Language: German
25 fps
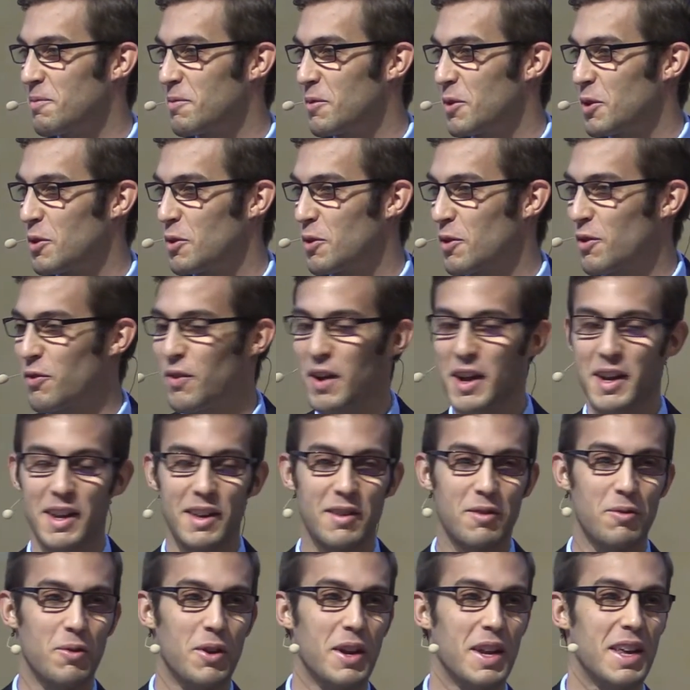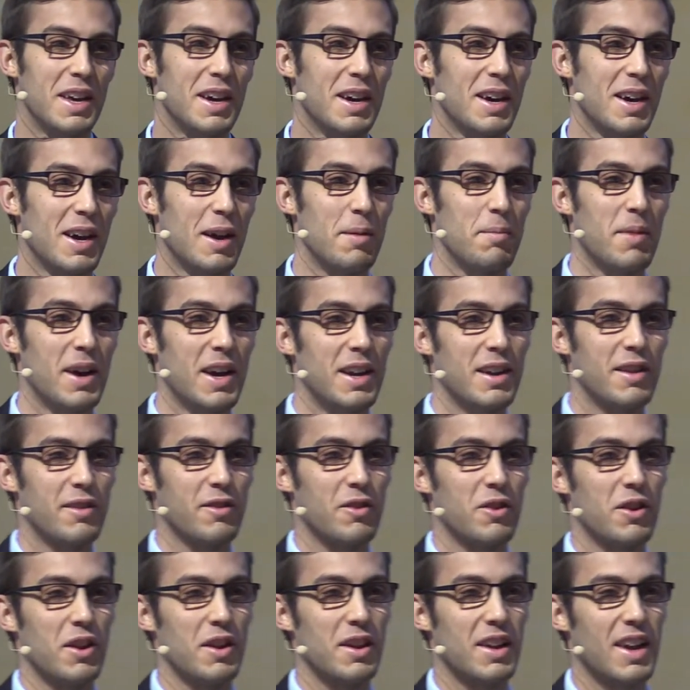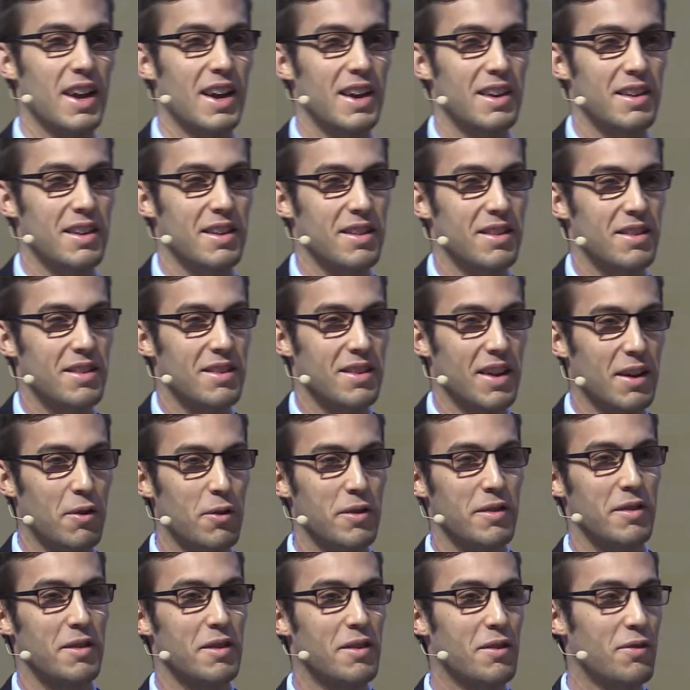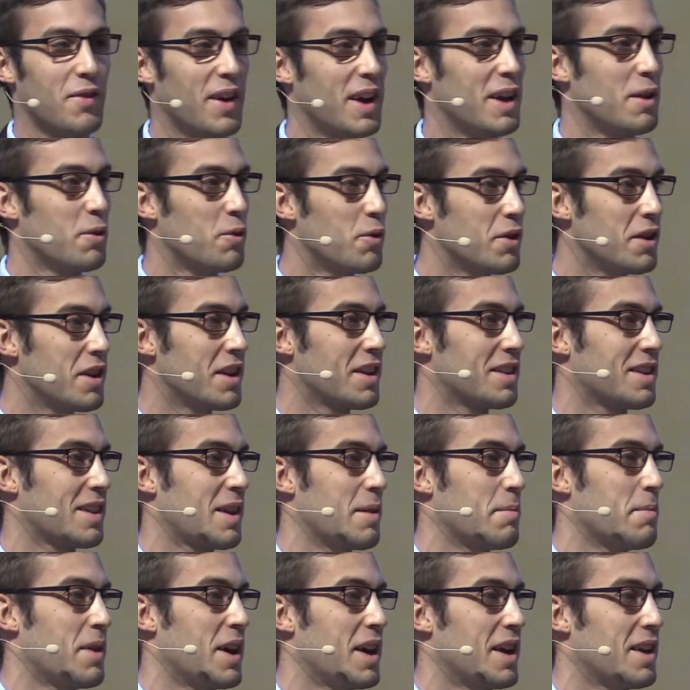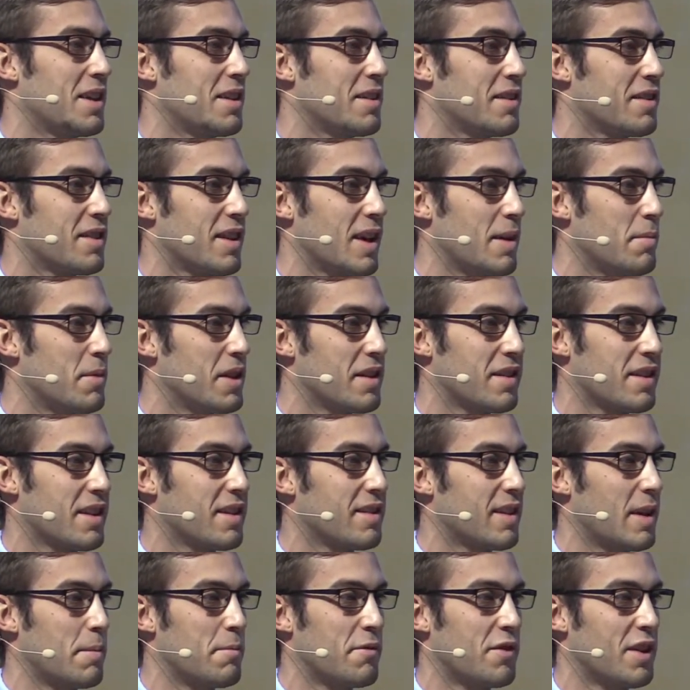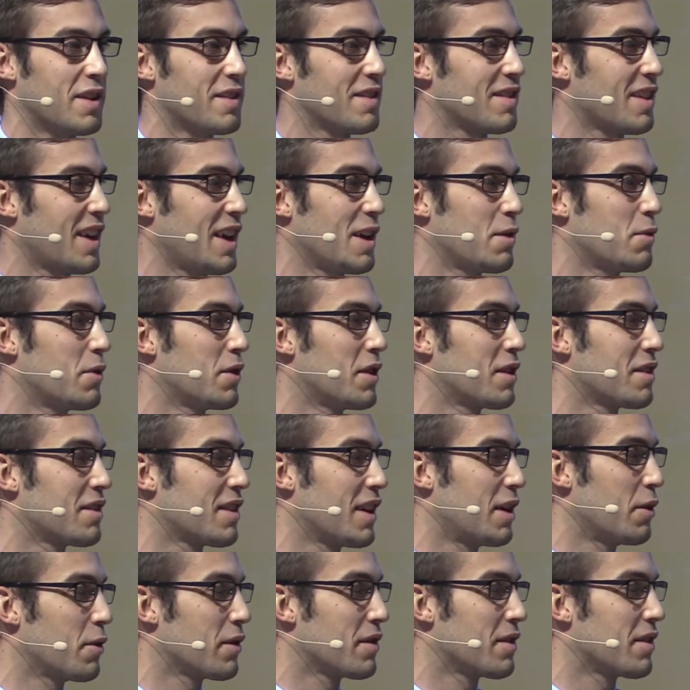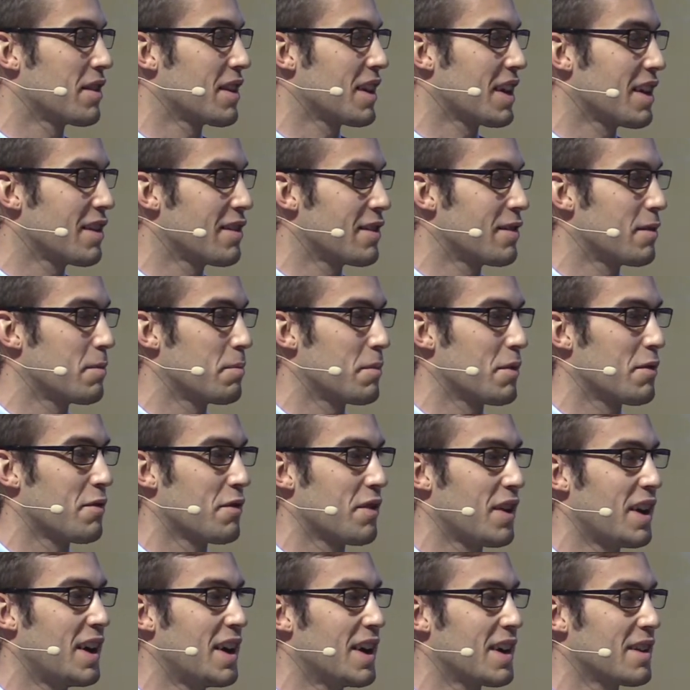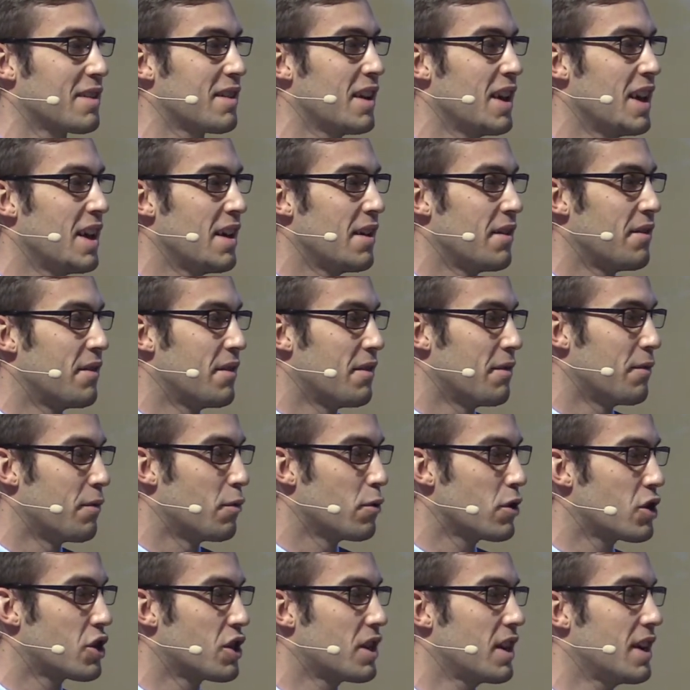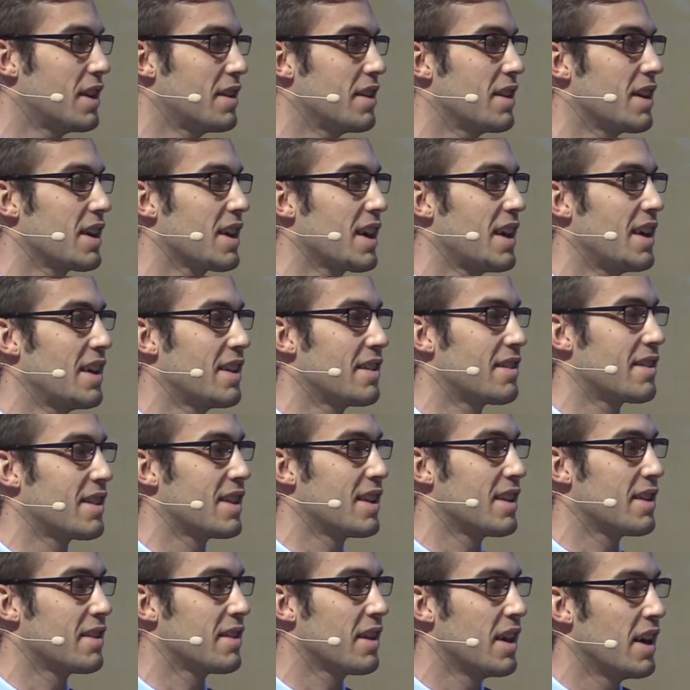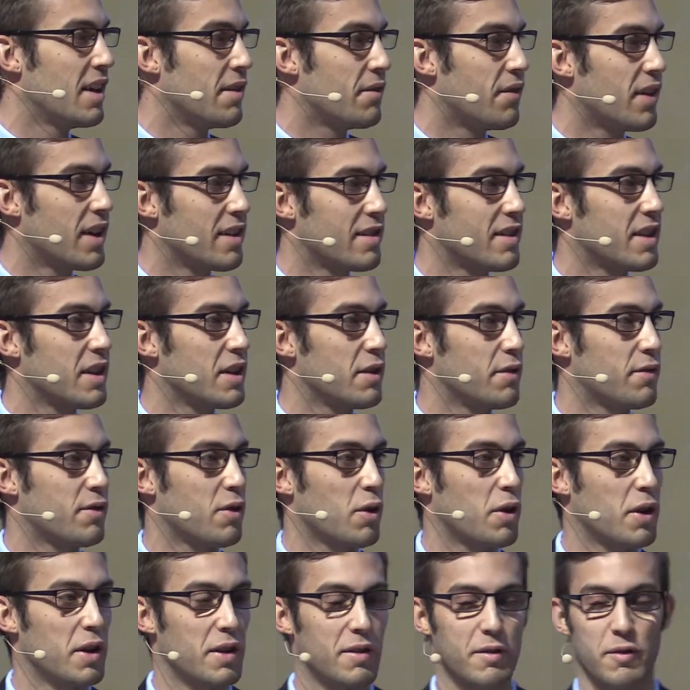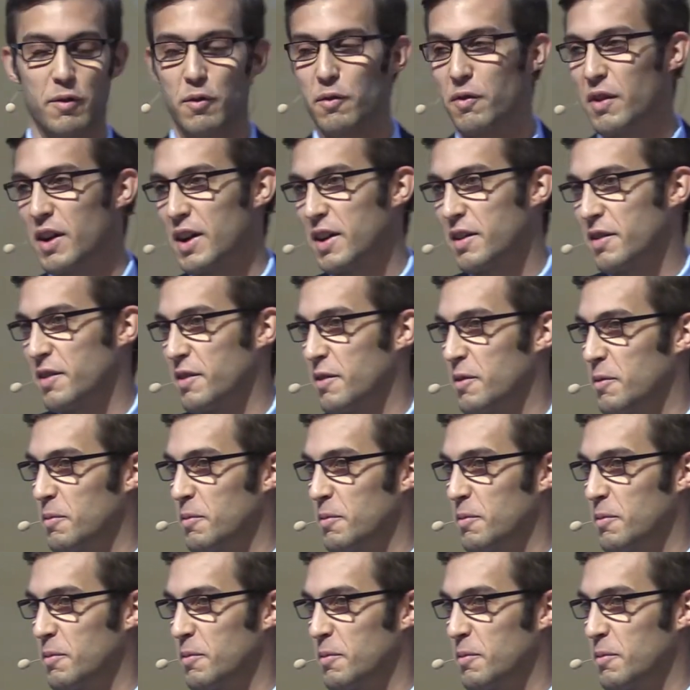Und zwar nicht nur in ihrer Gemeinde, sondern gleich in 1200 Gemeinden. Sie haben insgesamt fast 300.000 Christen befragt, wo steht ihr geistlich? Was hilft euch zu wachsen?